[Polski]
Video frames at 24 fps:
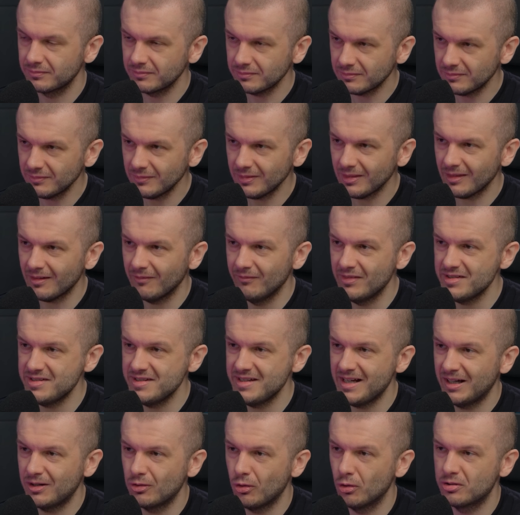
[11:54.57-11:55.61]
Mhm. Więc
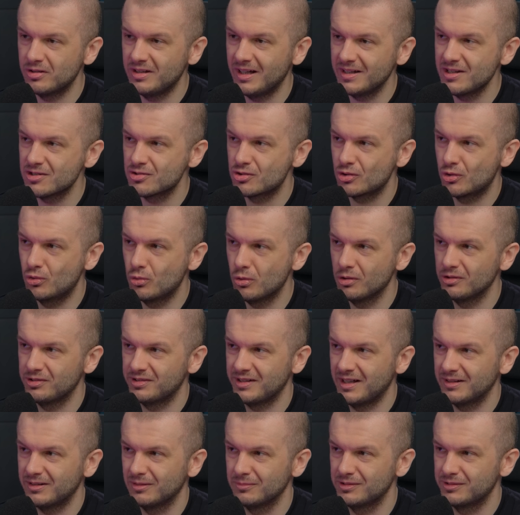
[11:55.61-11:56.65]
niejako oddajesz głos
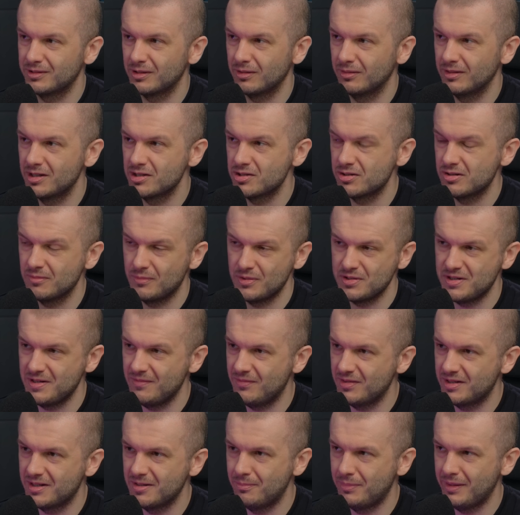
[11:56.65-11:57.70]
na tą stronę, czy to będzie
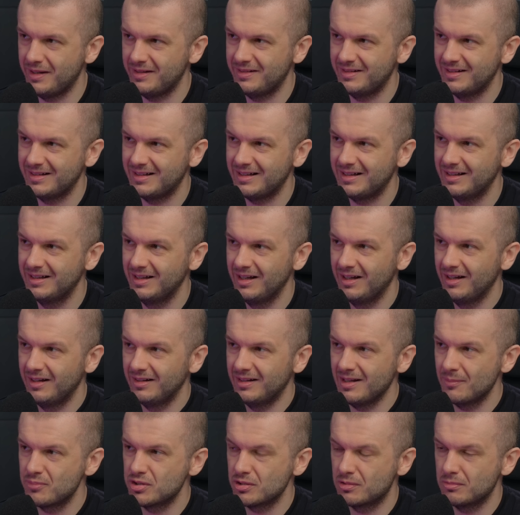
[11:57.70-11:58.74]
Wikipedia
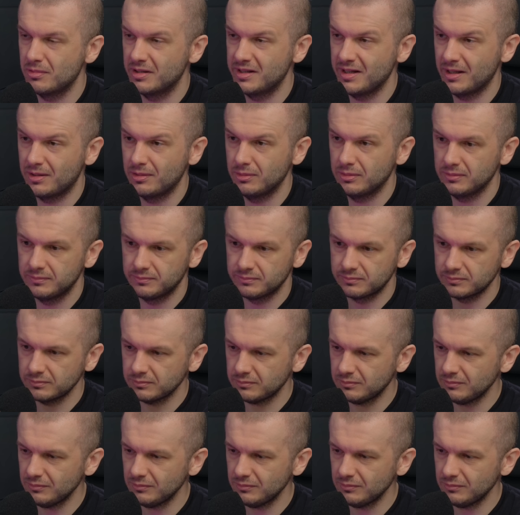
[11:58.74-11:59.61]
na przykład jako